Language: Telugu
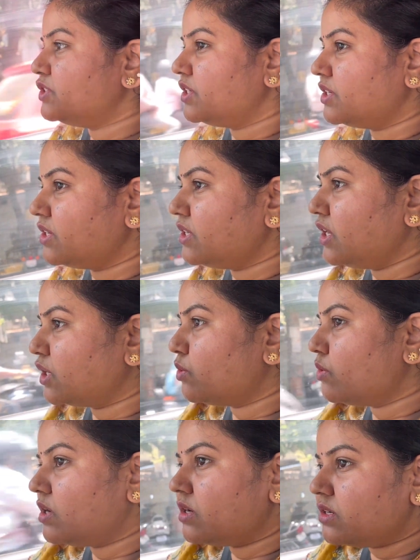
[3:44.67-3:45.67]
చేయండి
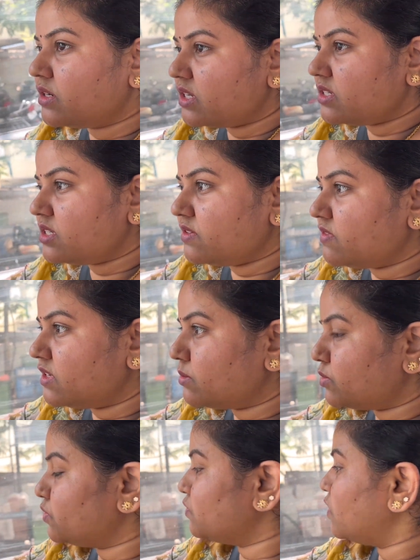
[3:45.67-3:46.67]
ఎక్కువ డ్రింక్స్ ఇవ్వడం